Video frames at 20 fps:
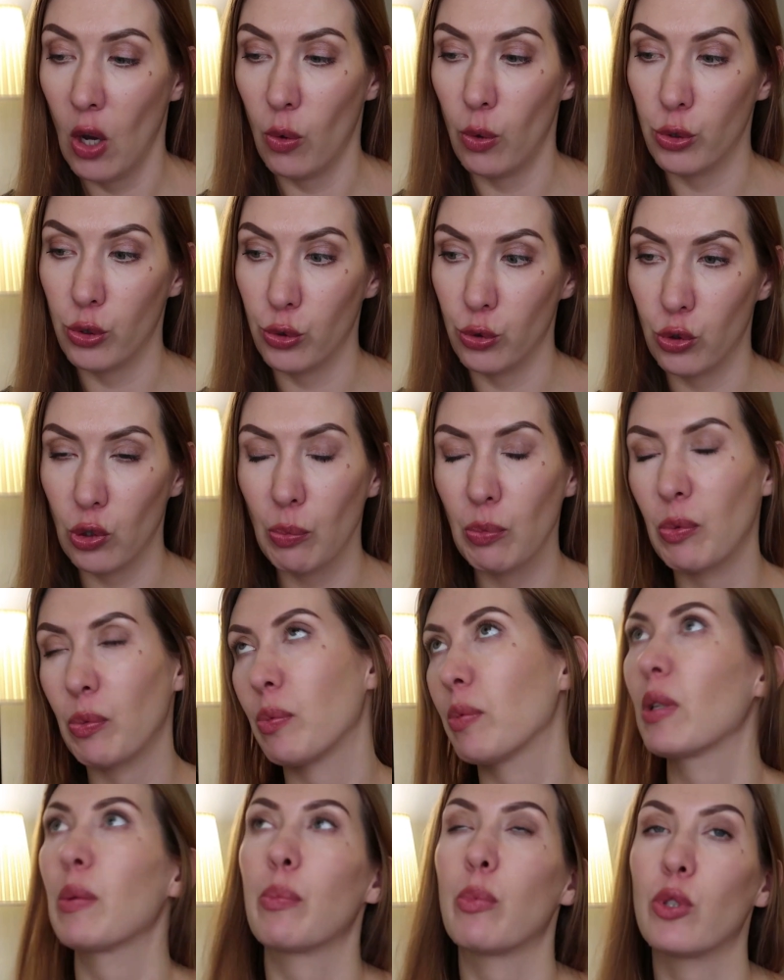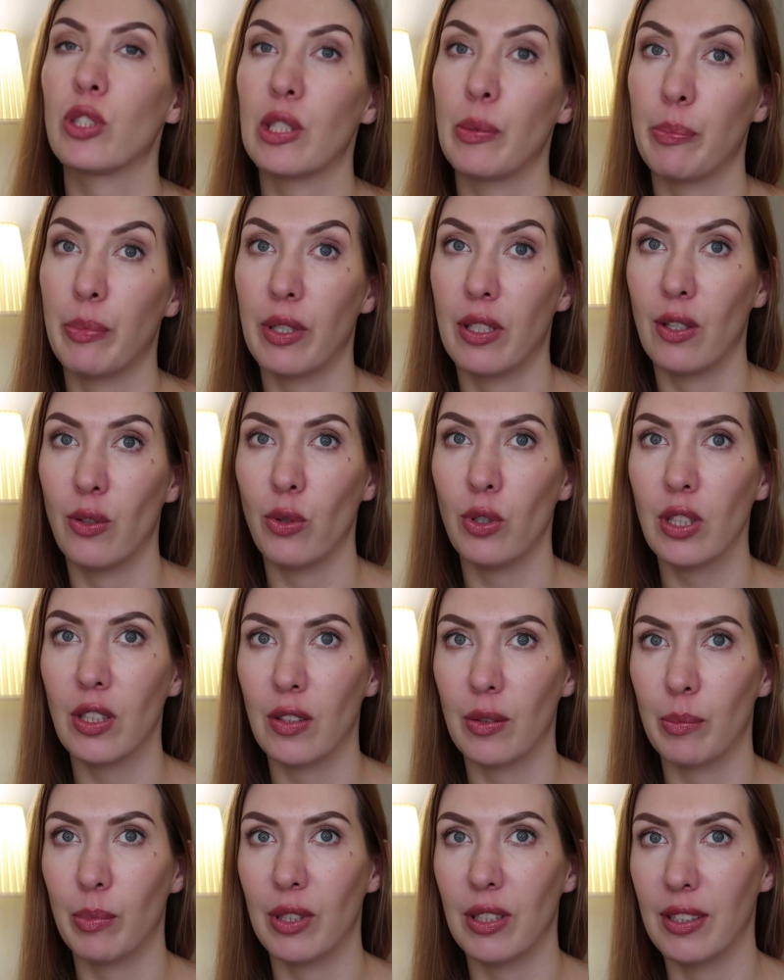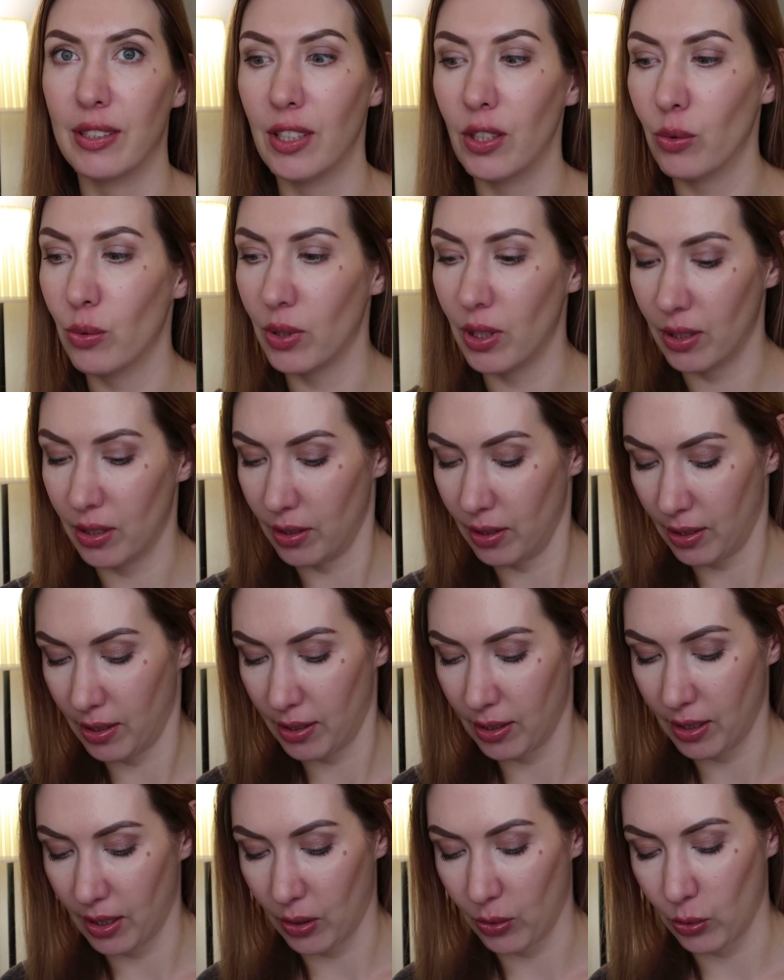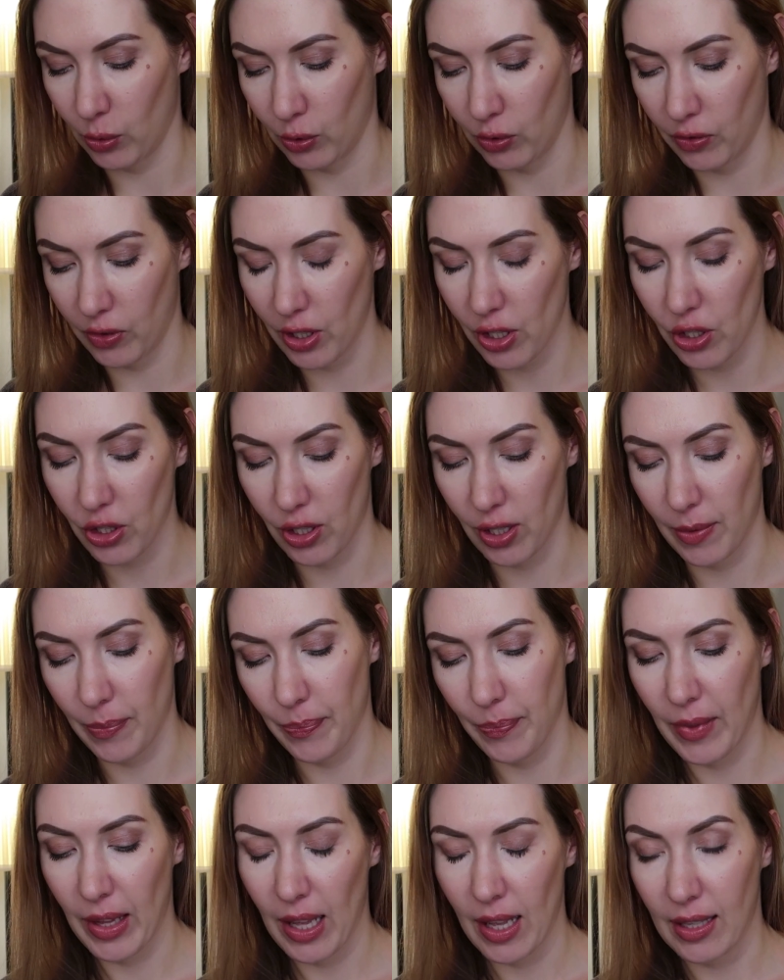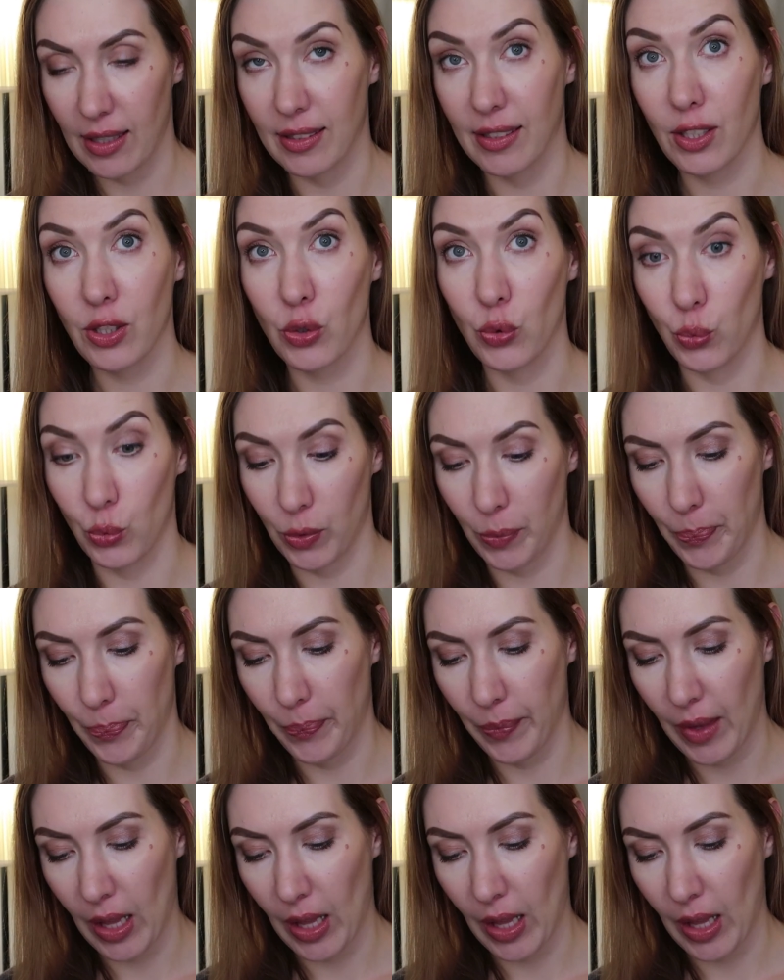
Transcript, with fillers: Очень удобно, например, после перелета подлететь куда-то, нанести такую вот вещь и соснуть.